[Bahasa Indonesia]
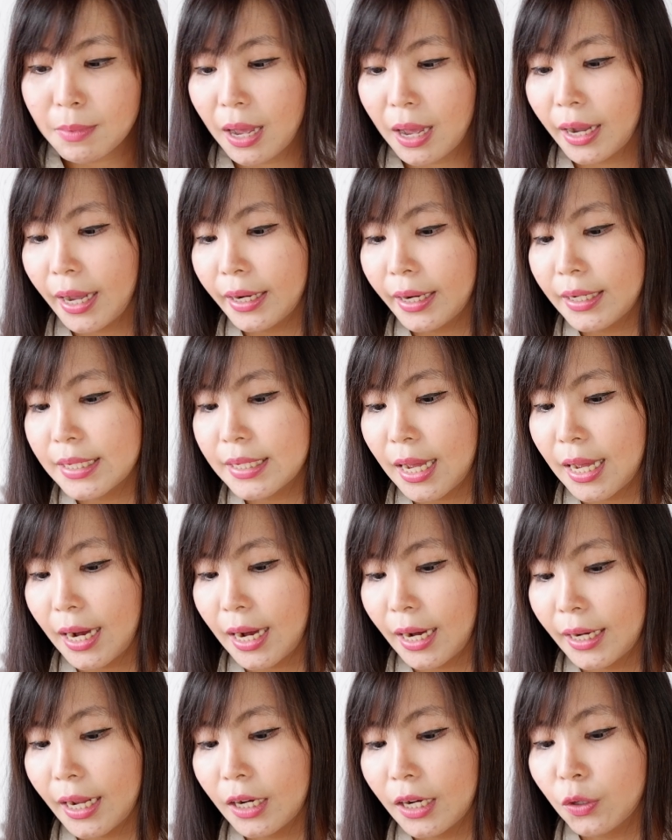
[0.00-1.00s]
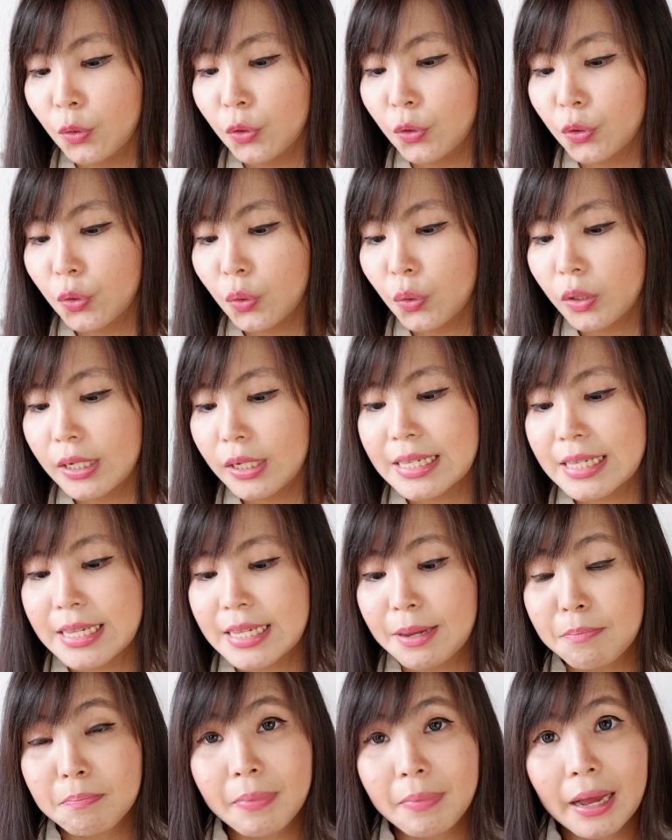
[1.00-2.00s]
Bahkan disarankan untuk
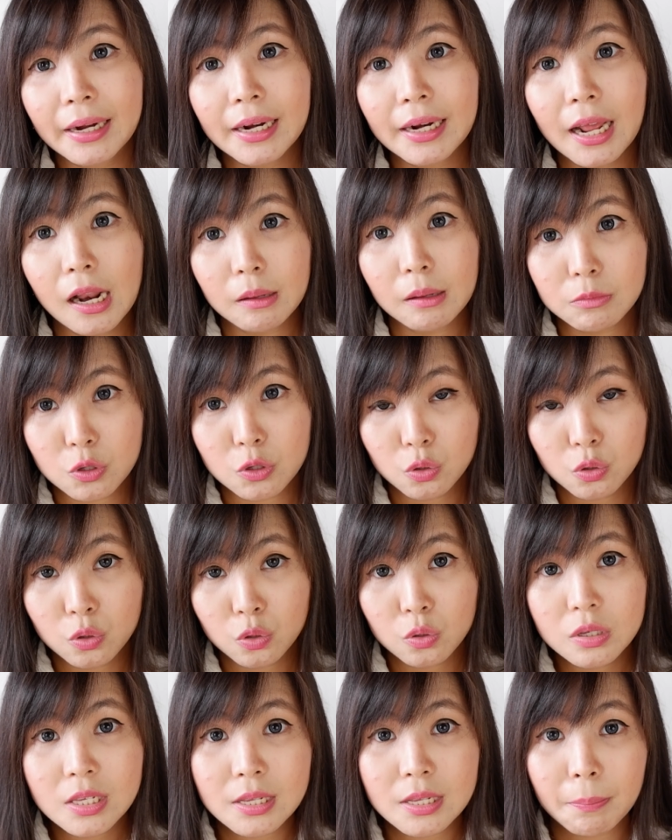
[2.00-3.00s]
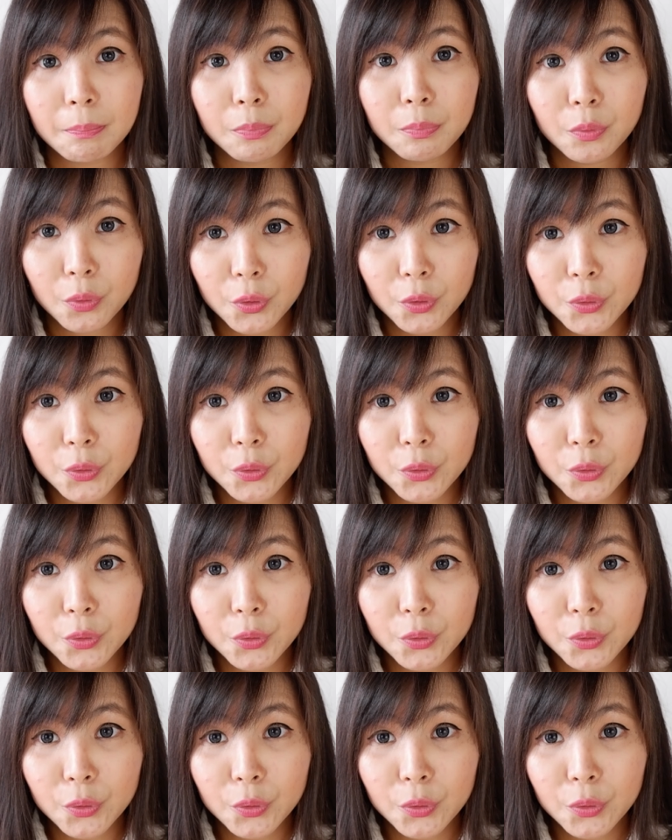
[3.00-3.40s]
disimpan dalam suhu 10